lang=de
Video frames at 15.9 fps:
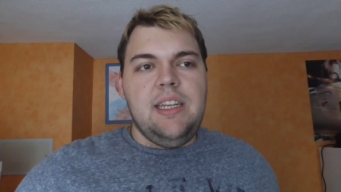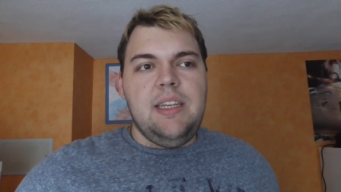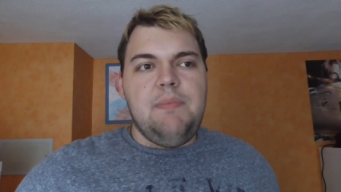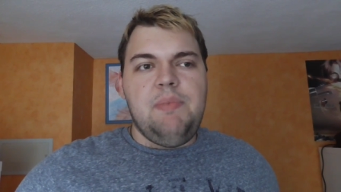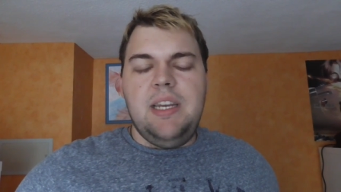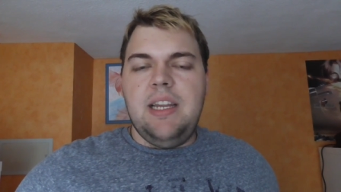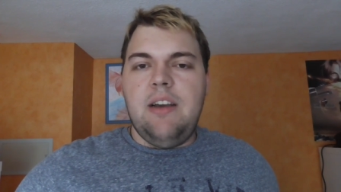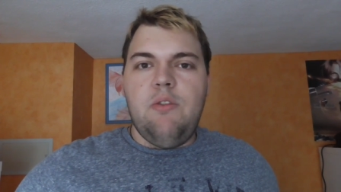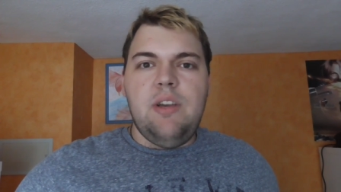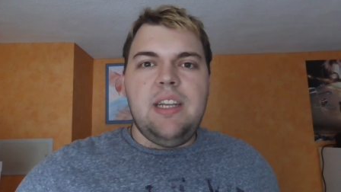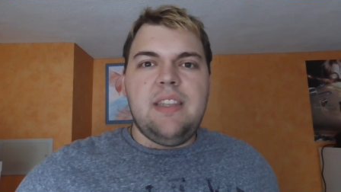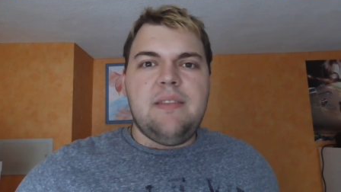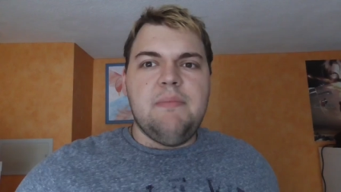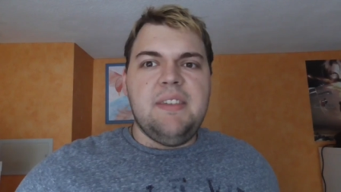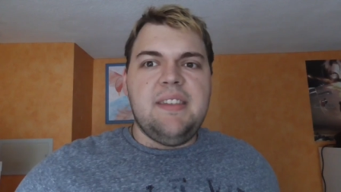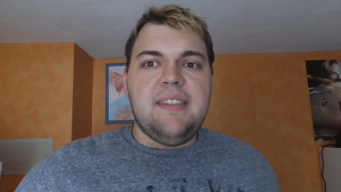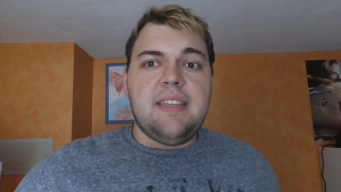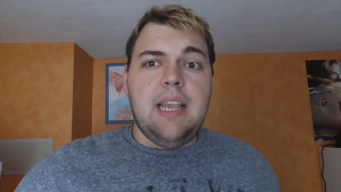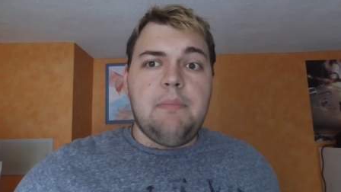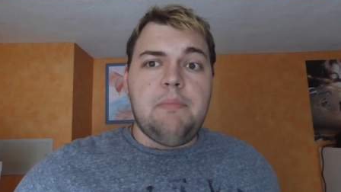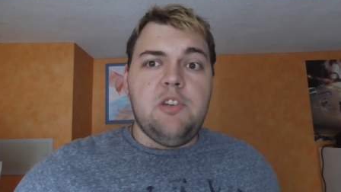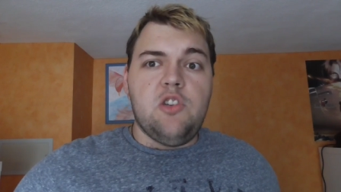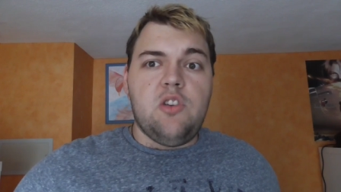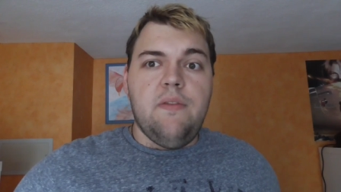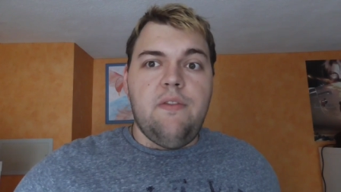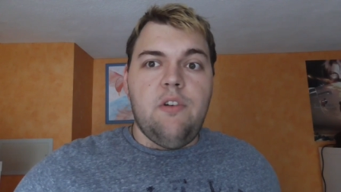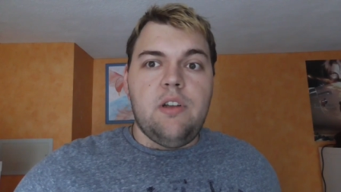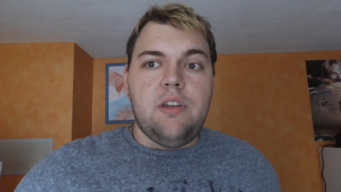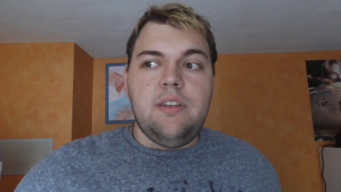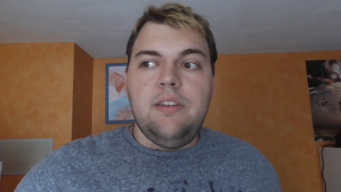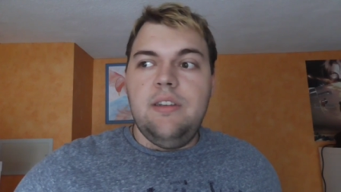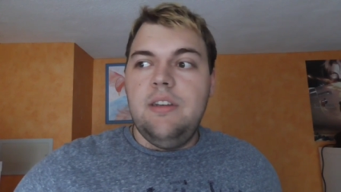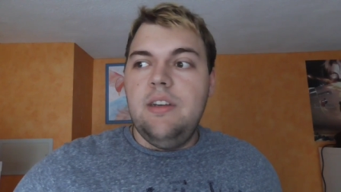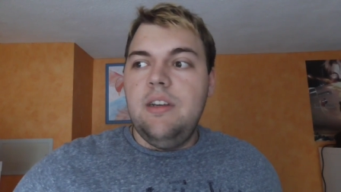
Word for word: ich bin da auch jetzt ein bisschen skeptisch geworden.